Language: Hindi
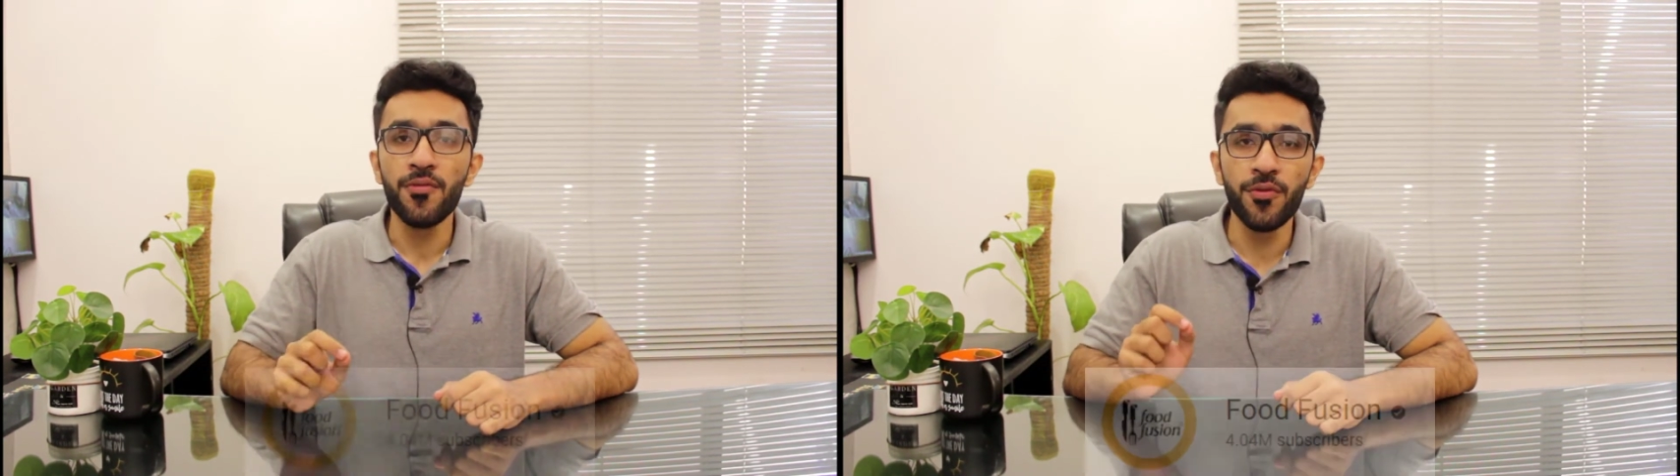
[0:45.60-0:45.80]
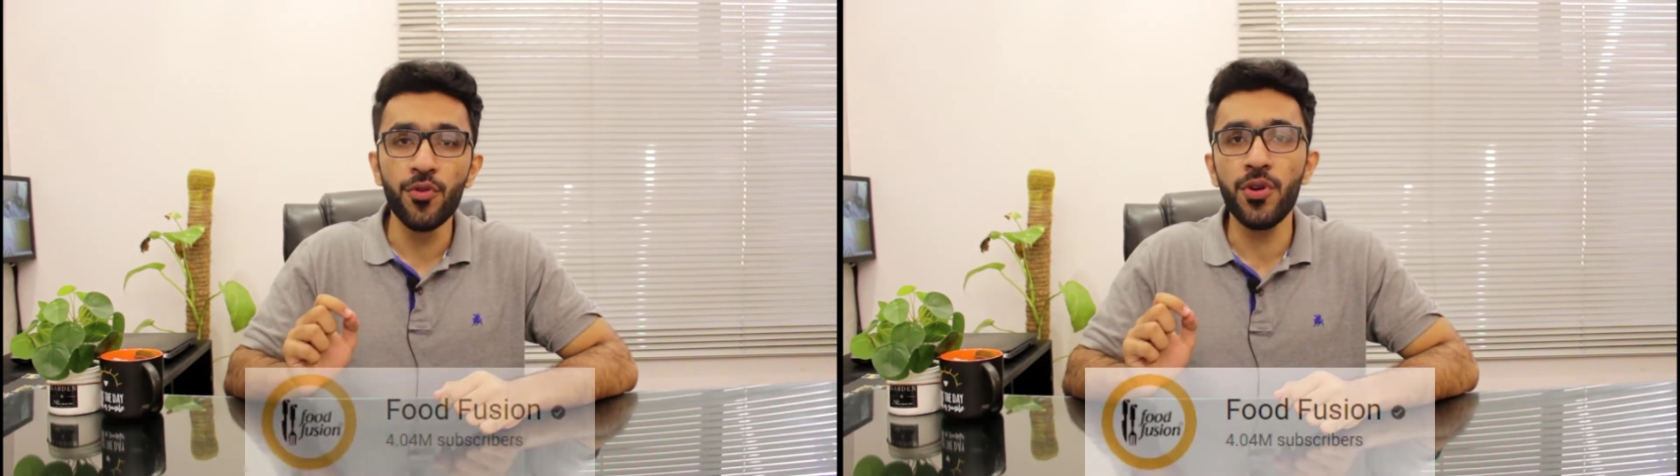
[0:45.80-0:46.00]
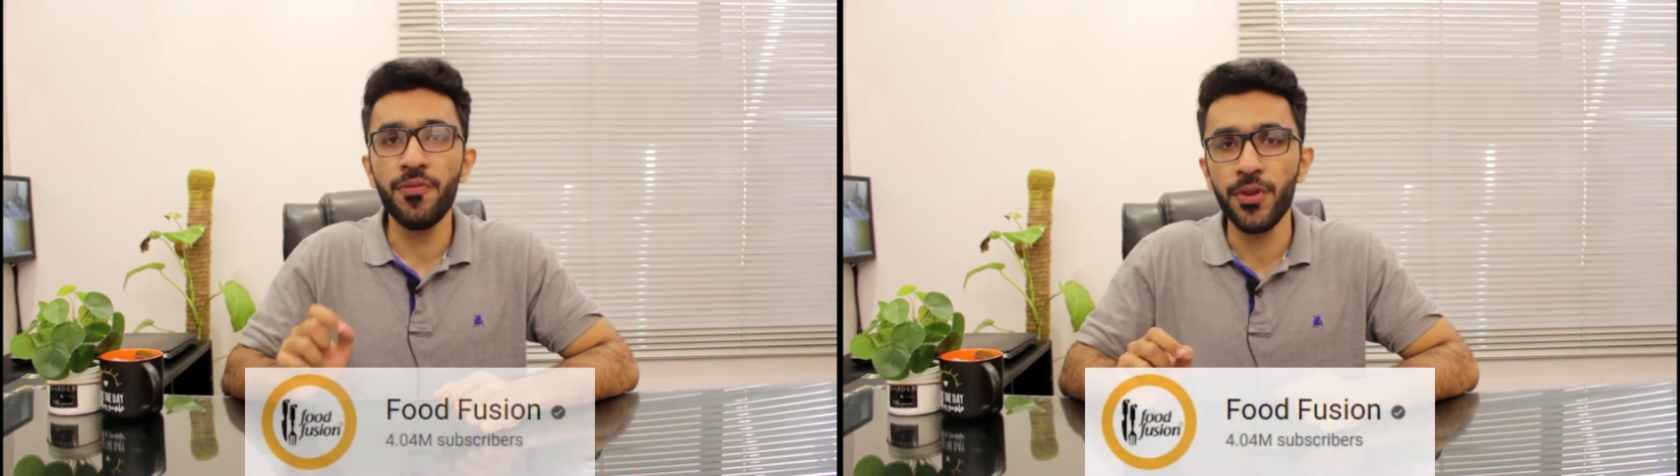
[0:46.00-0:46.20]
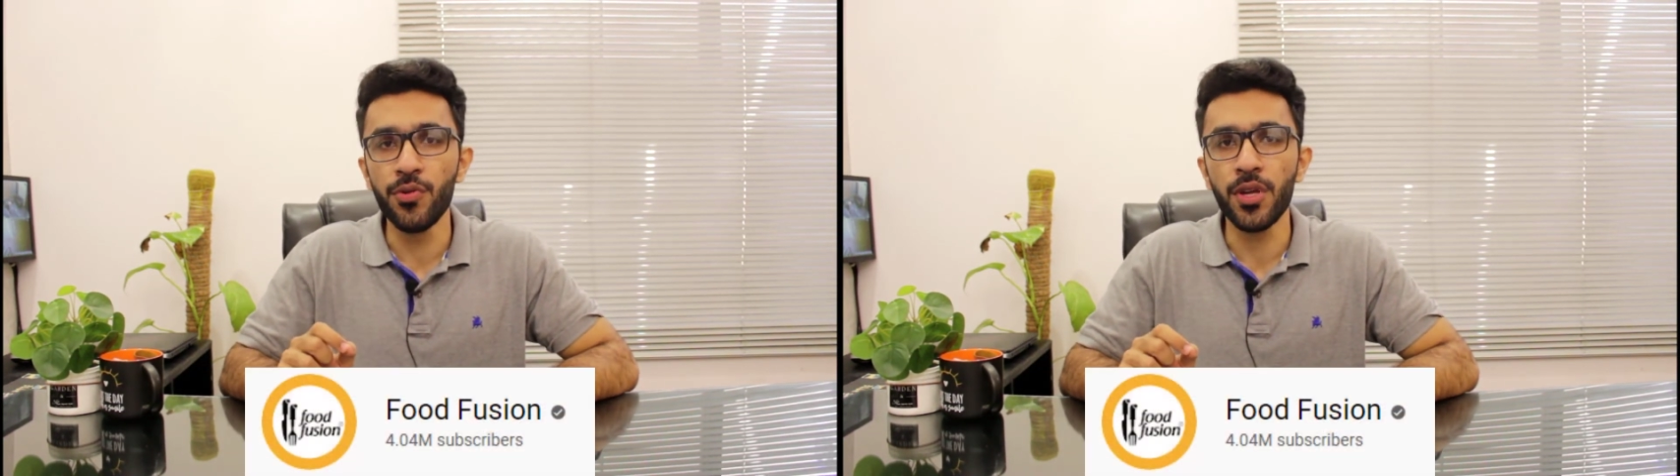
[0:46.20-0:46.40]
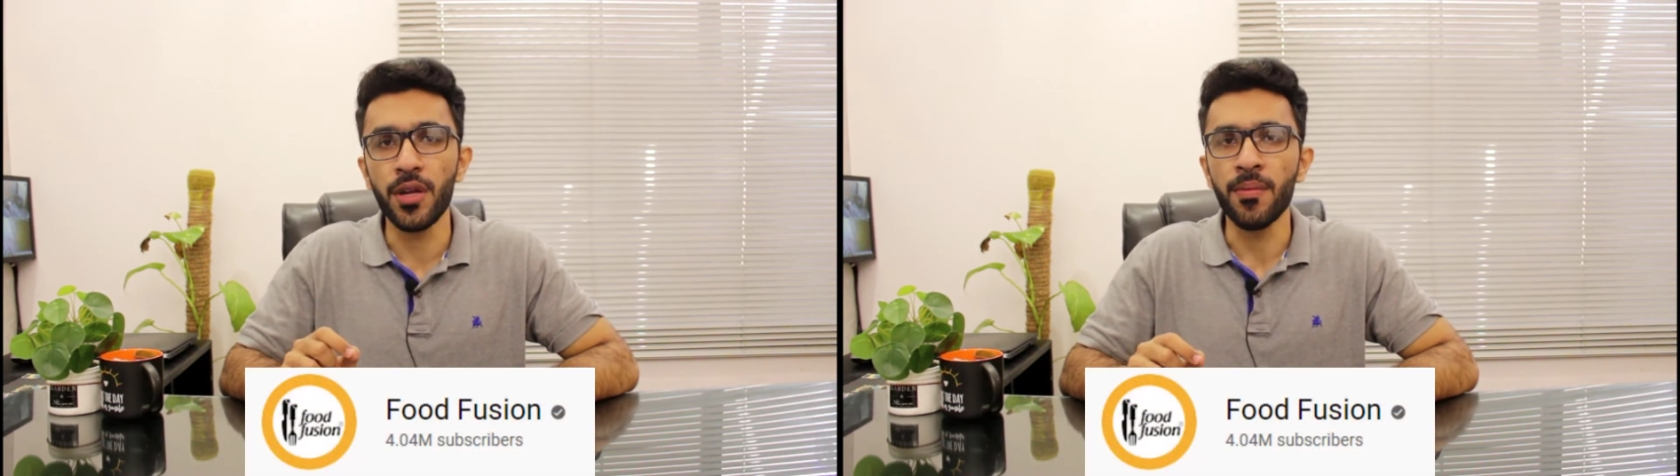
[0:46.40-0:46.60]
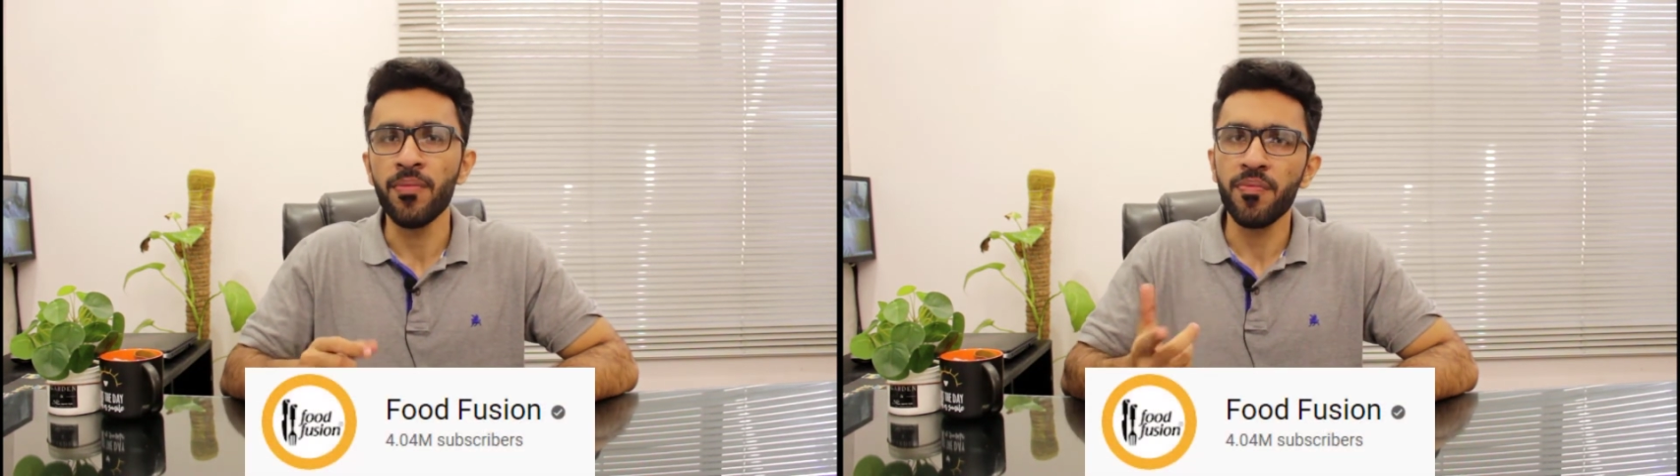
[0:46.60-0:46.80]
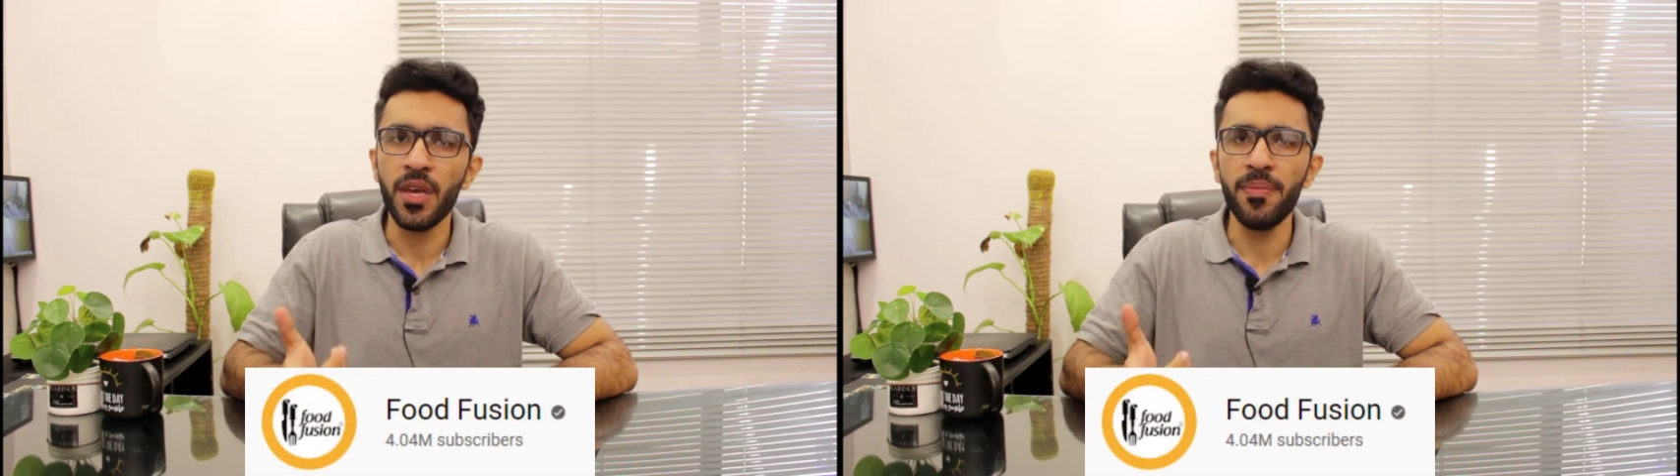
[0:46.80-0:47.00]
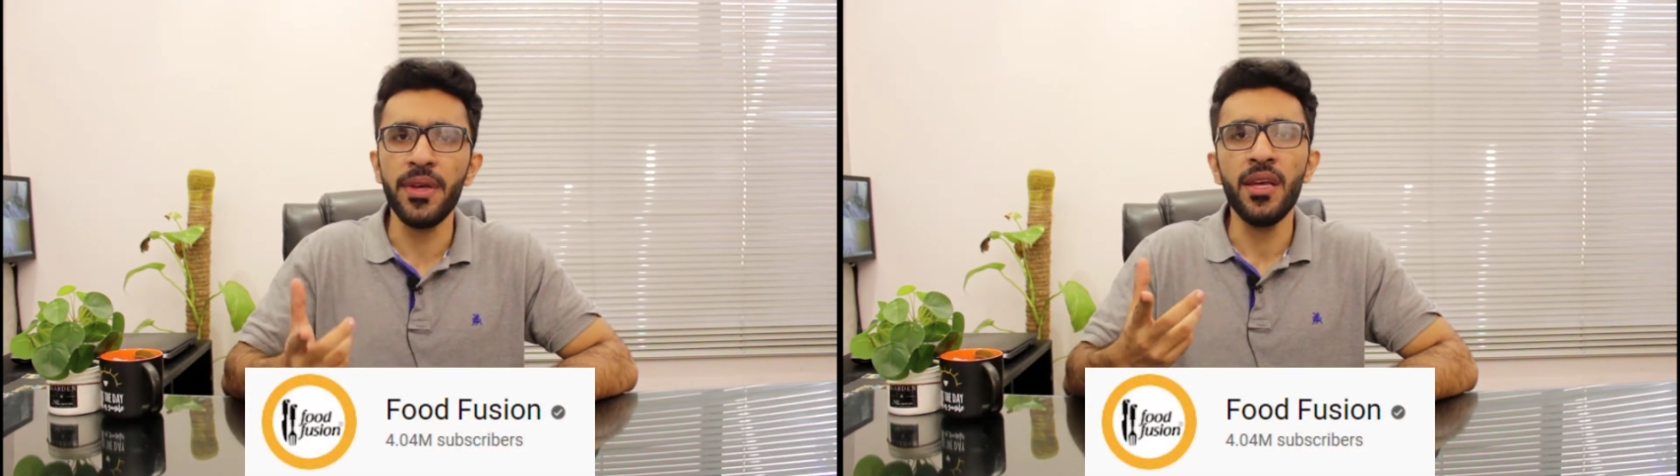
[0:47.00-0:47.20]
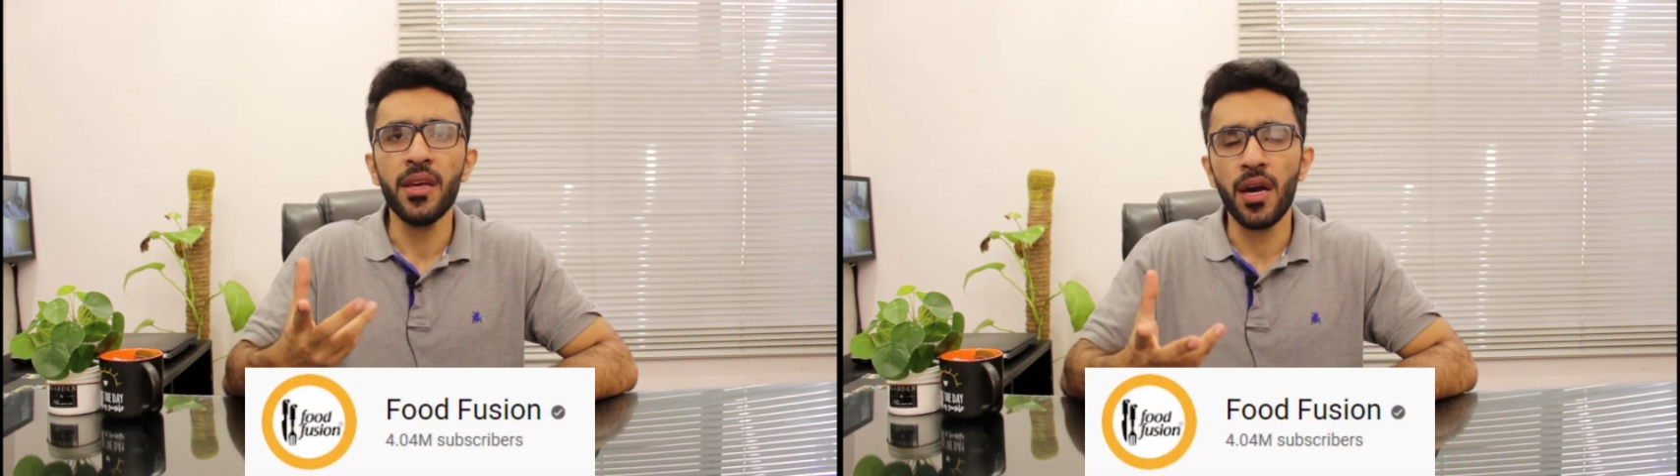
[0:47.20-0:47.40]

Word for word: फूड फ्यूजन मे बी